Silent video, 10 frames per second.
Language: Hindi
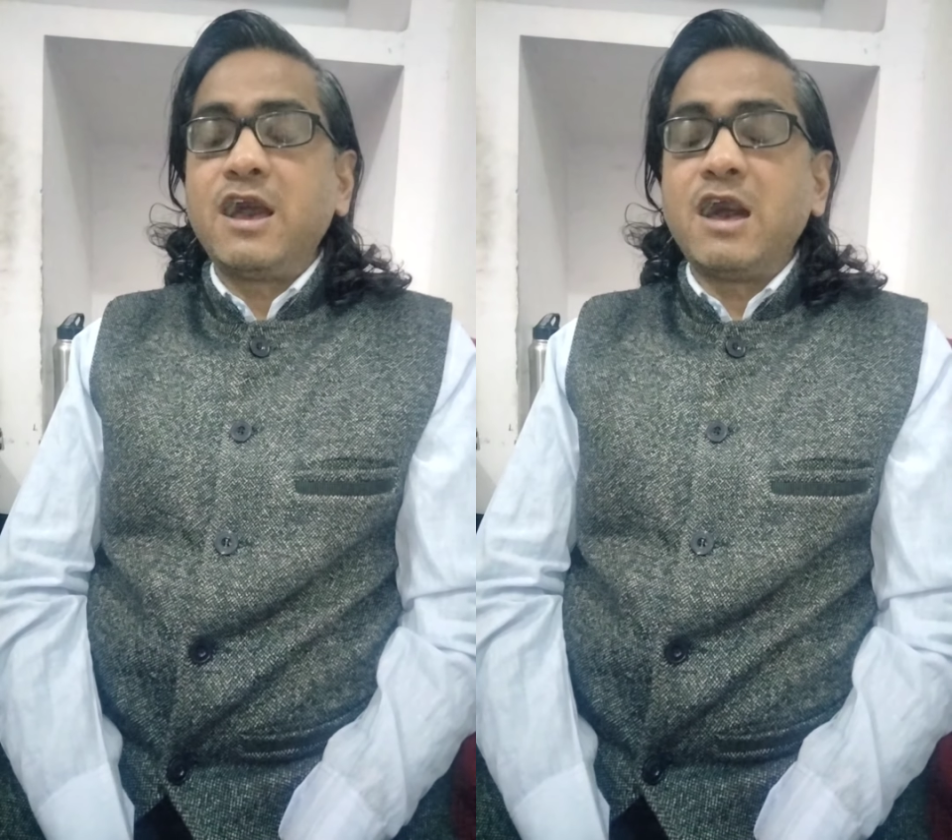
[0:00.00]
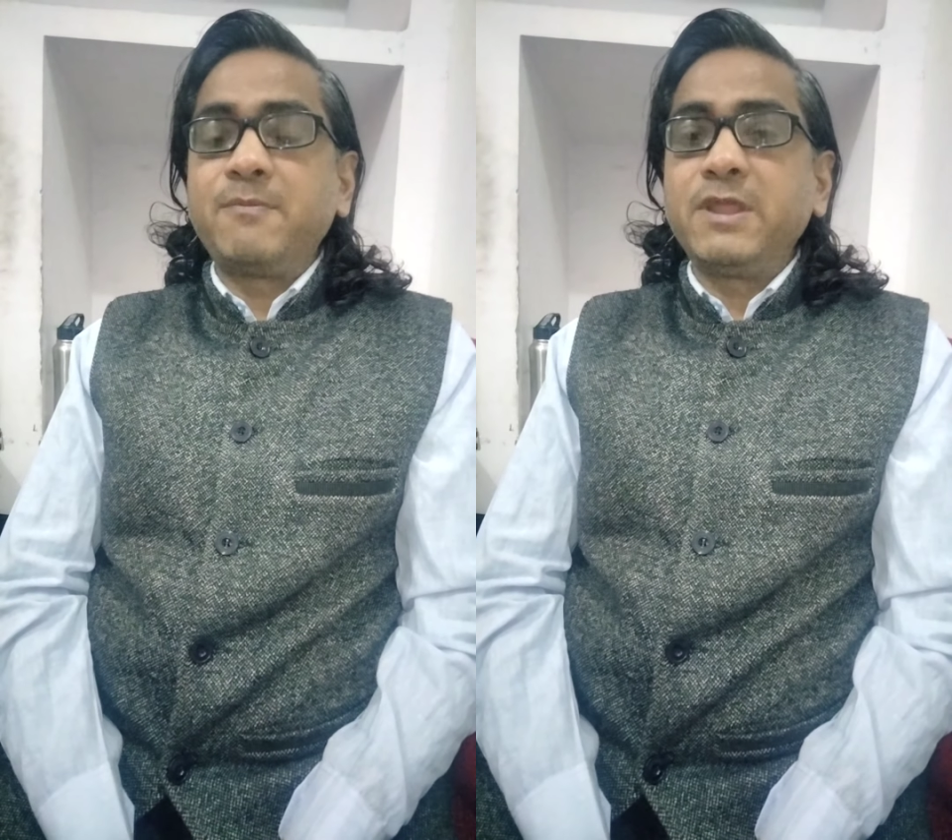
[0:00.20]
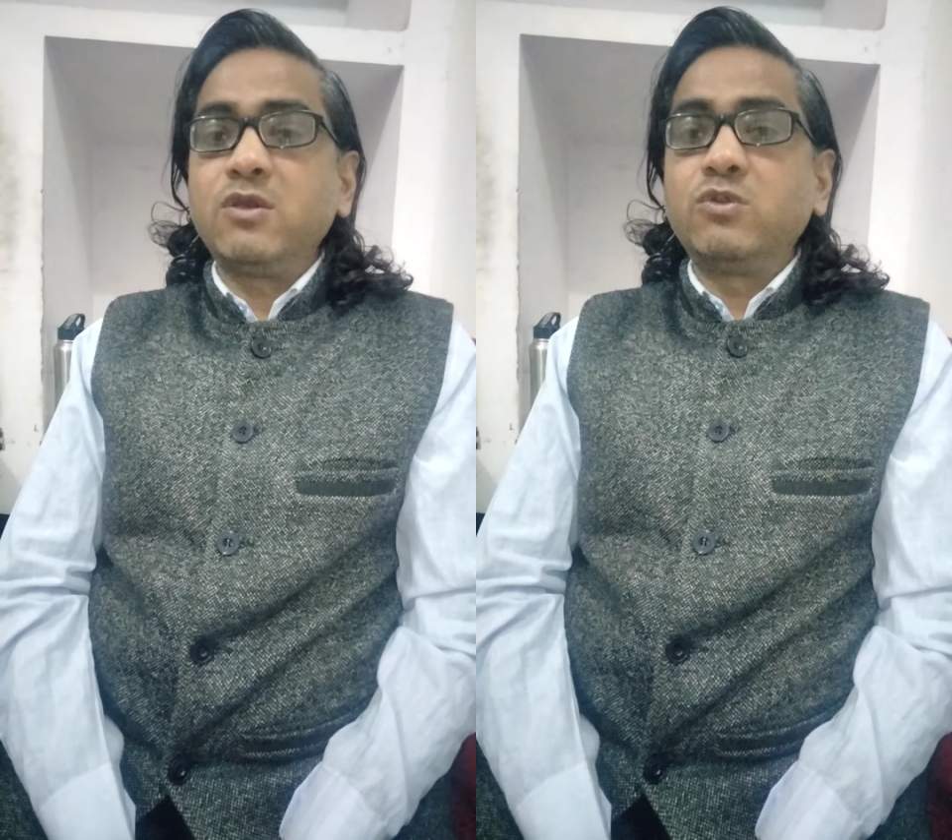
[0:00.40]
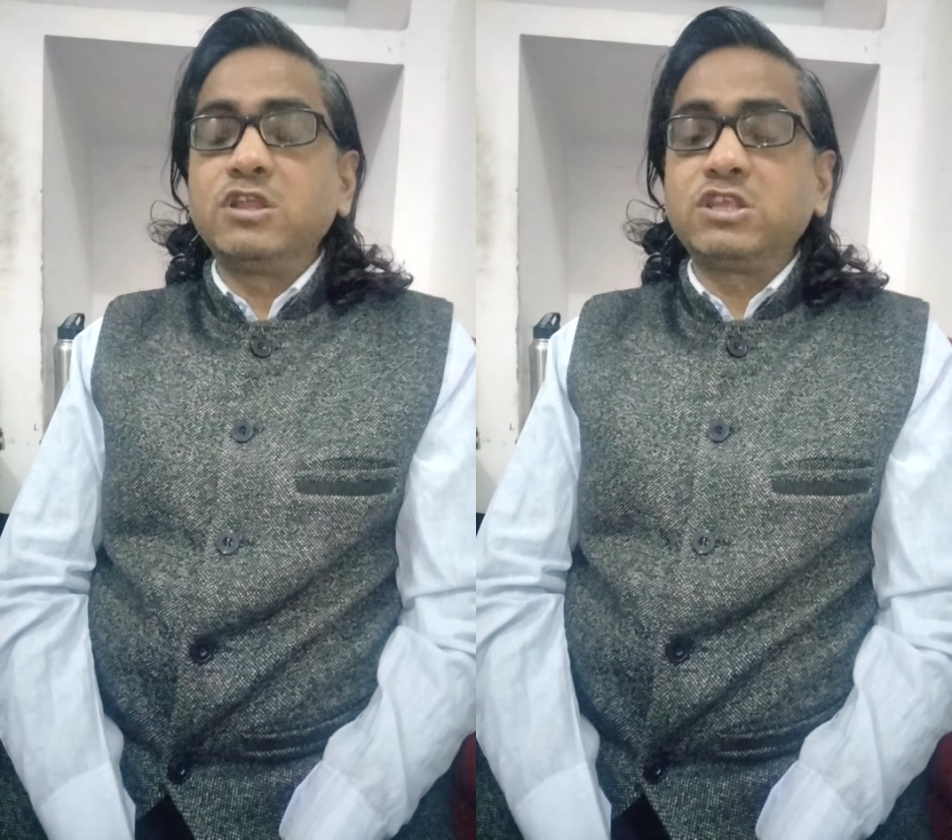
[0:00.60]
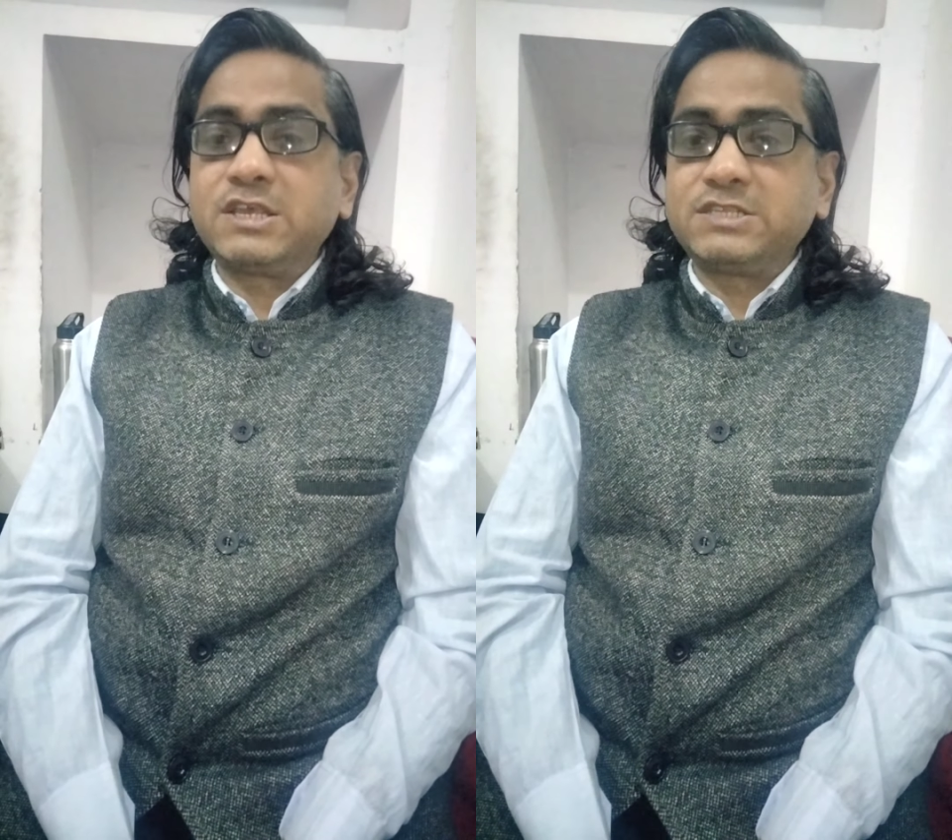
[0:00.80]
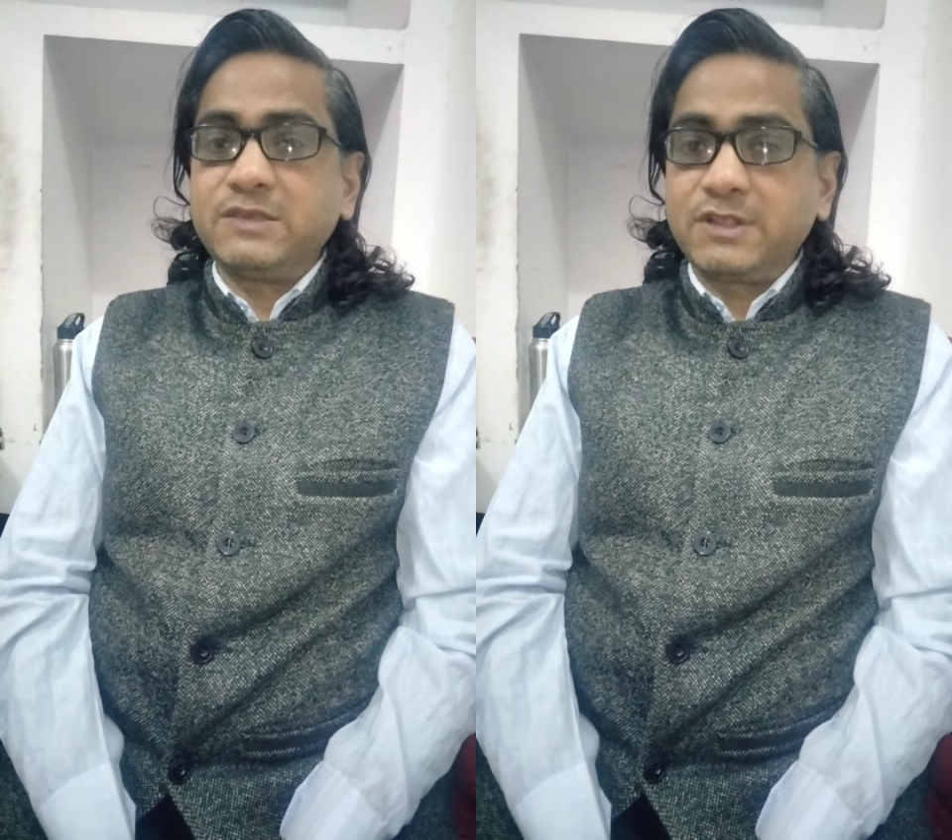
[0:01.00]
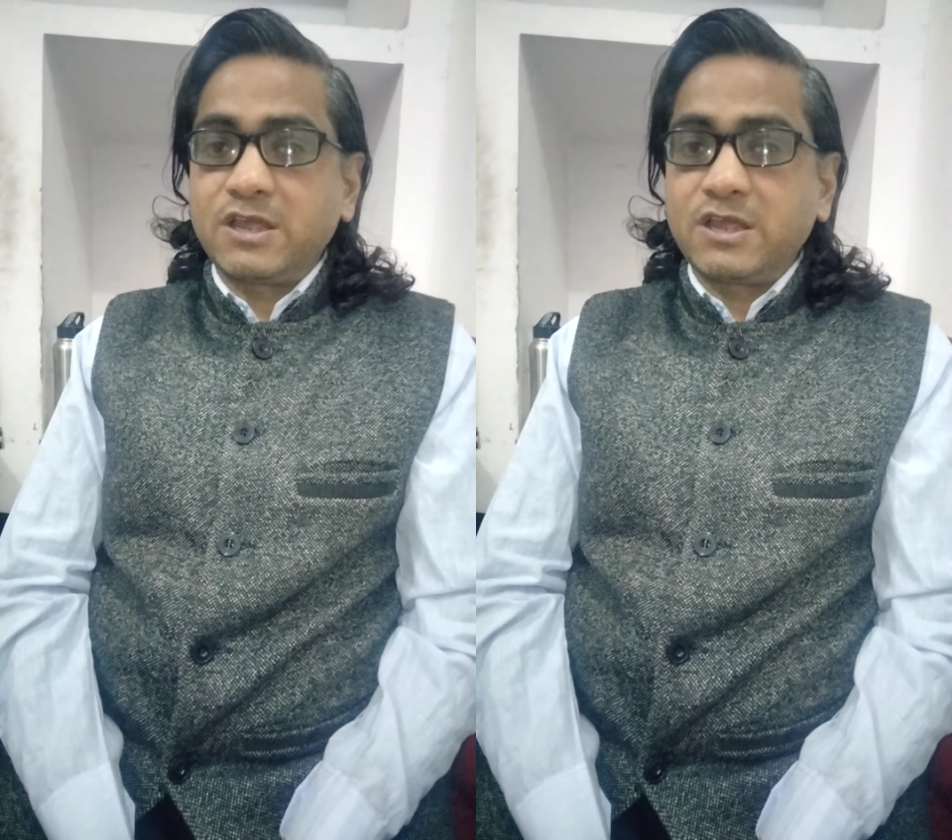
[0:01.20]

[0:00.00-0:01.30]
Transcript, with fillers: आपने उड़द का सेवन